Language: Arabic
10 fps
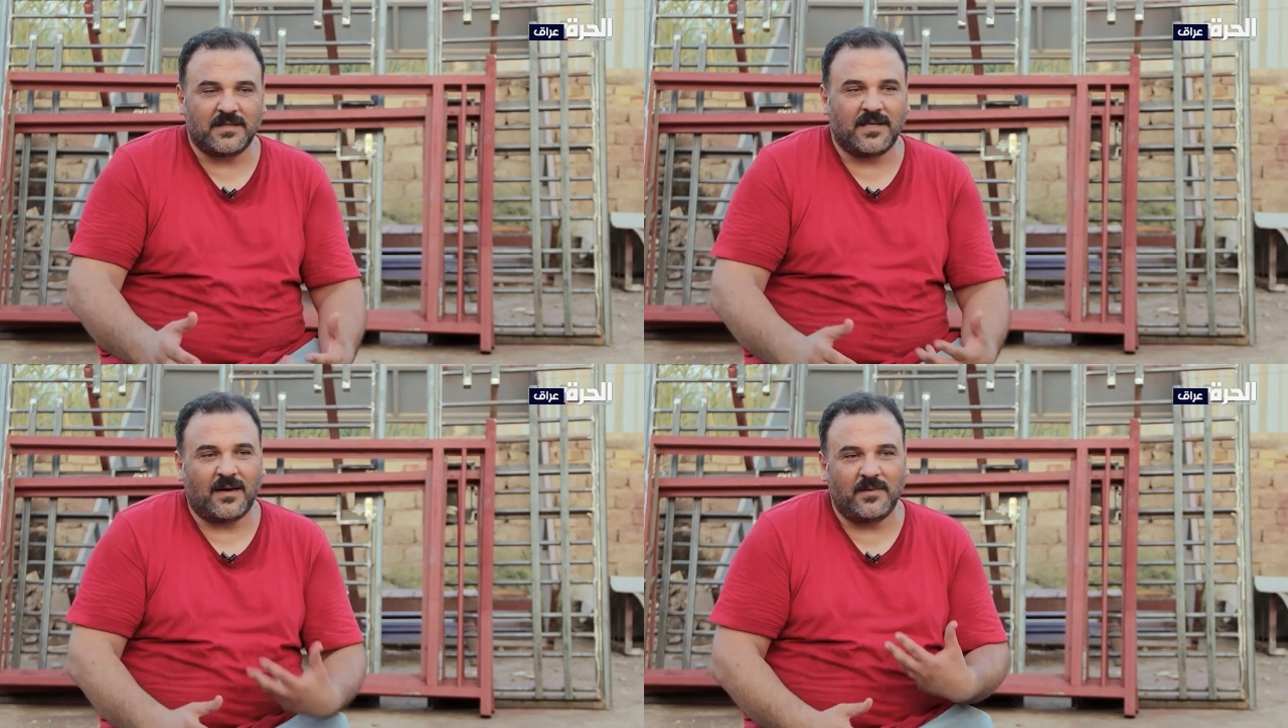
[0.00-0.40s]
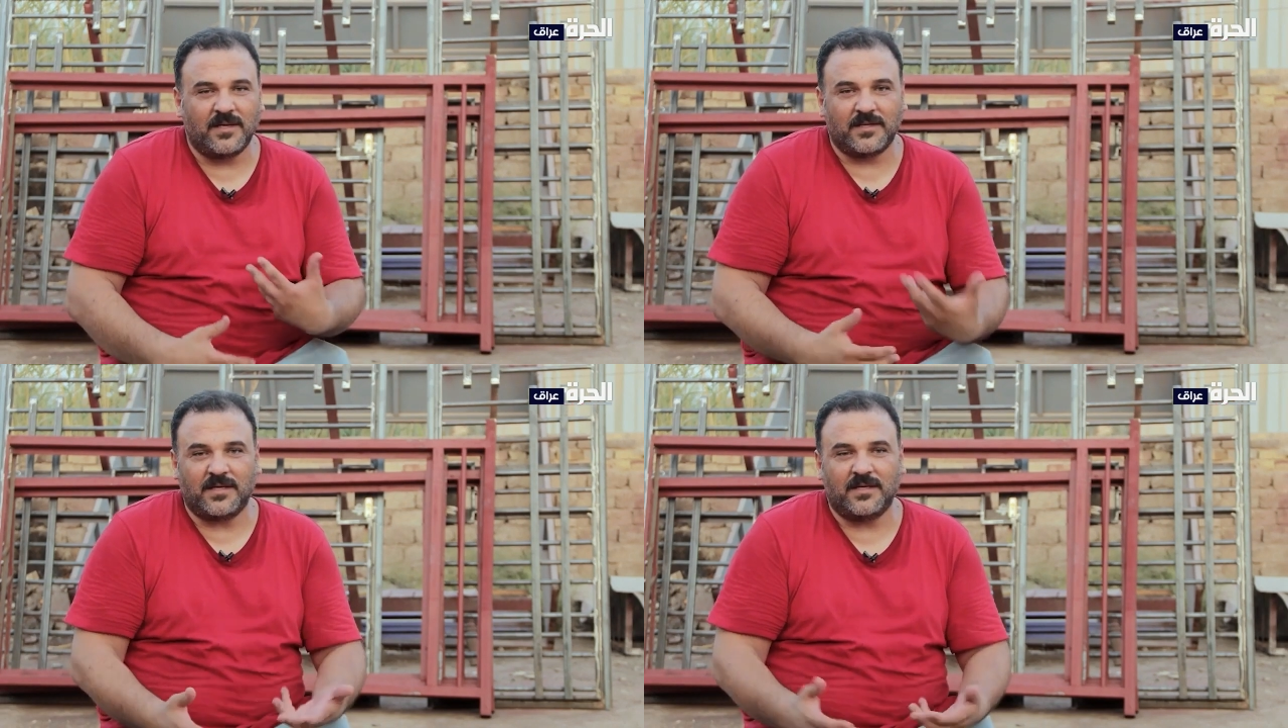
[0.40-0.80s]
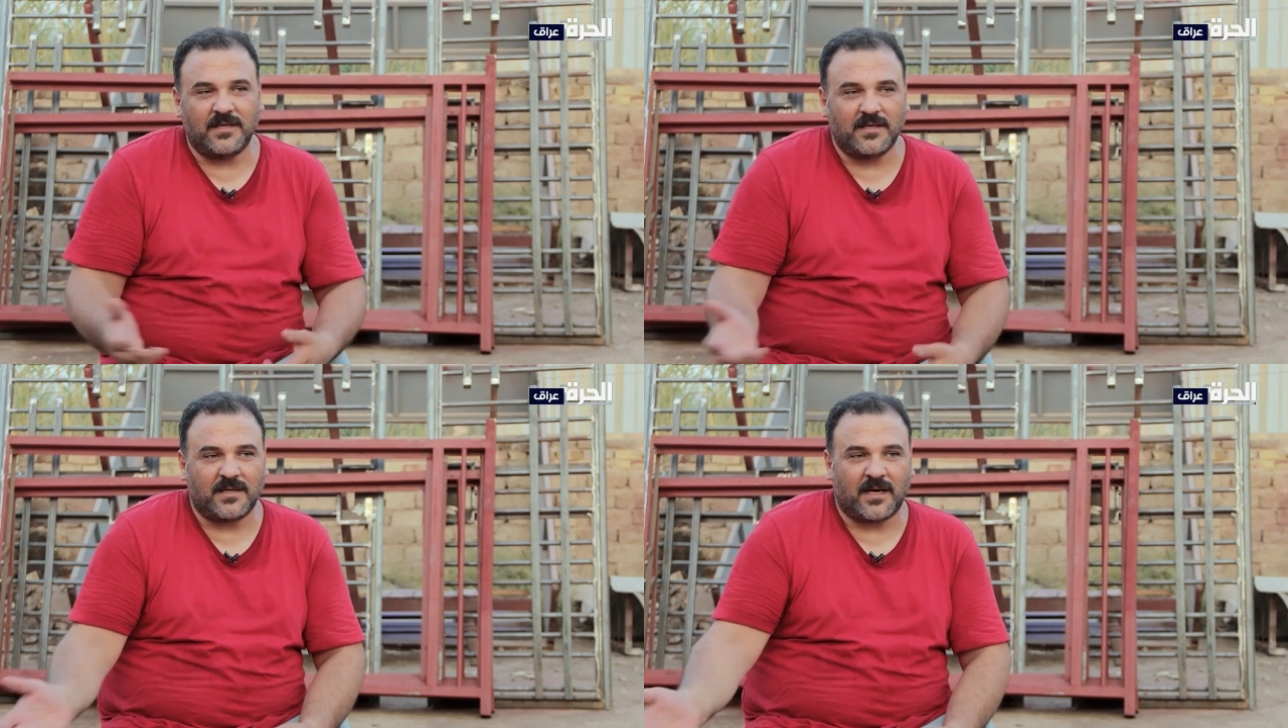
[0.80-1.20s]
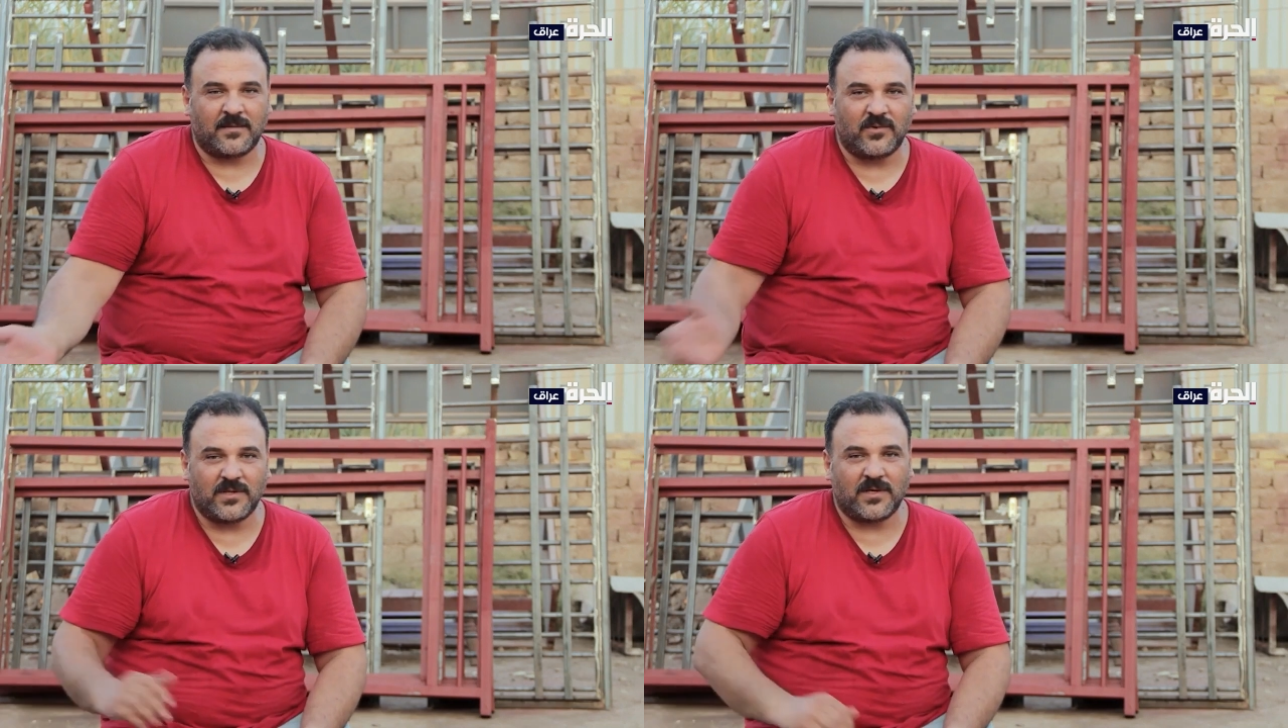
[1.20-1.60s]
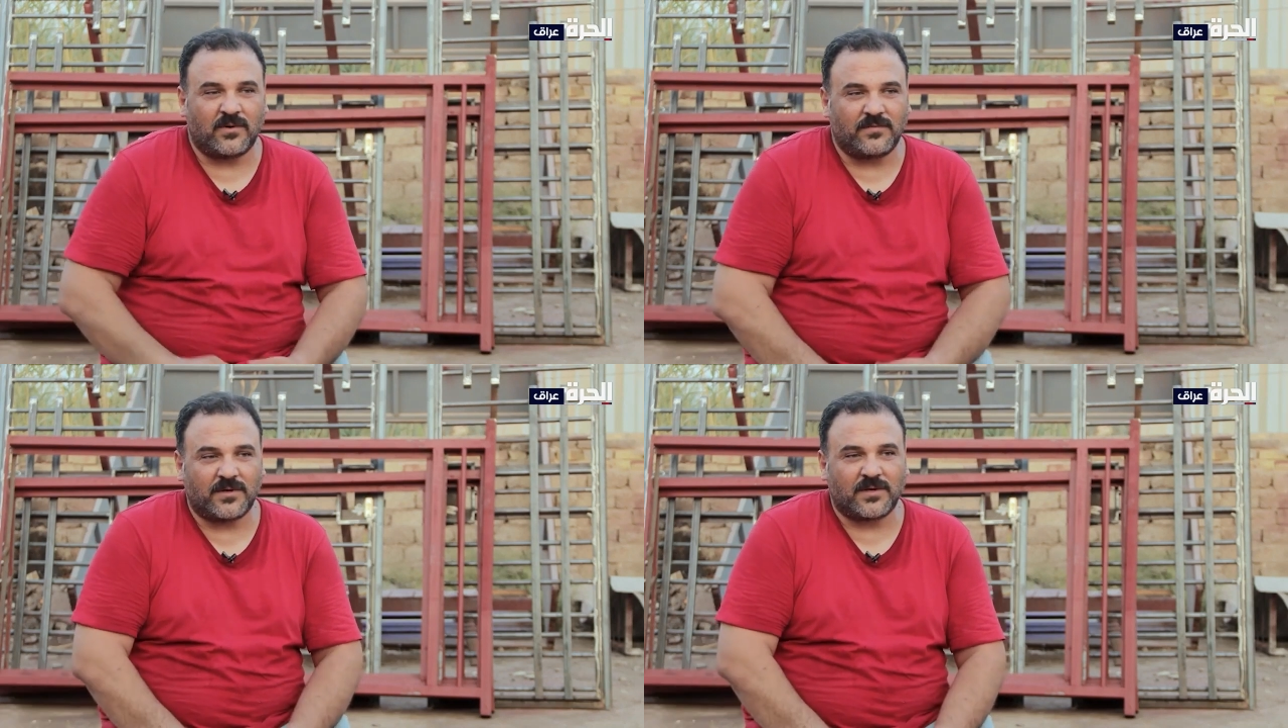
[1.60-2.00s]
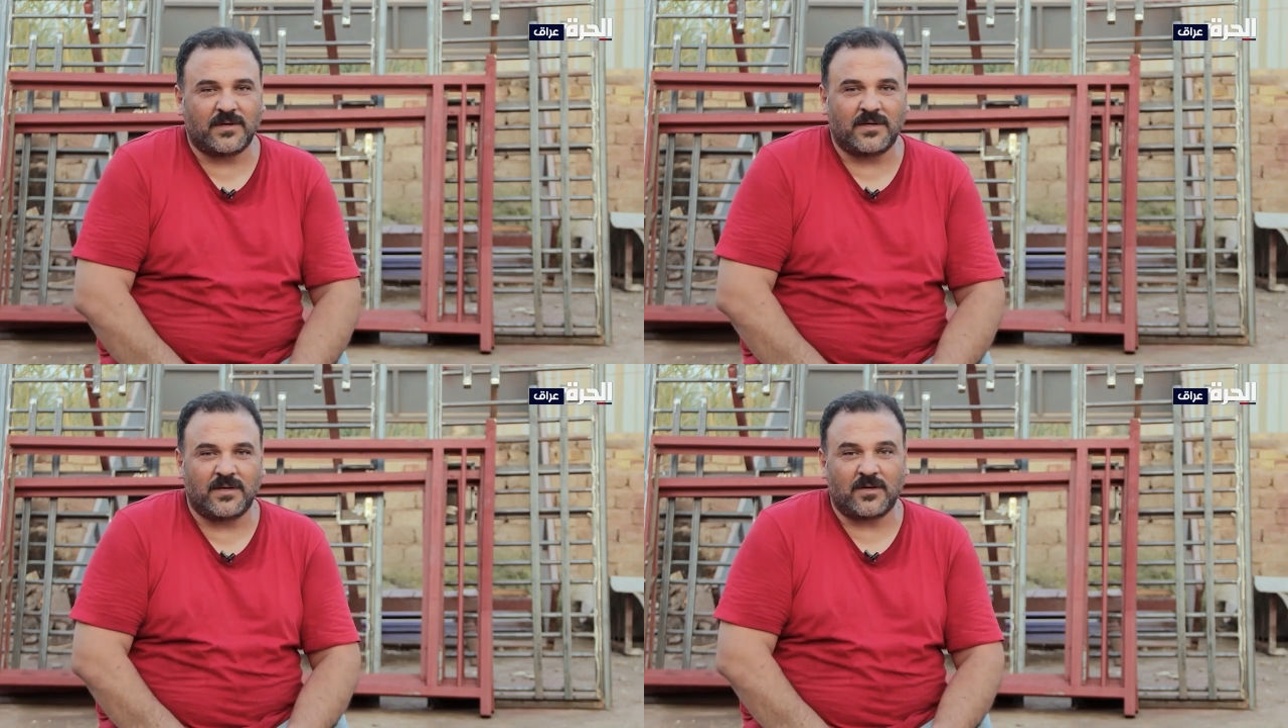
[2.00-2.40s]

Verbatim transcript: عنده عمل يدعيني على مود اوفر آه،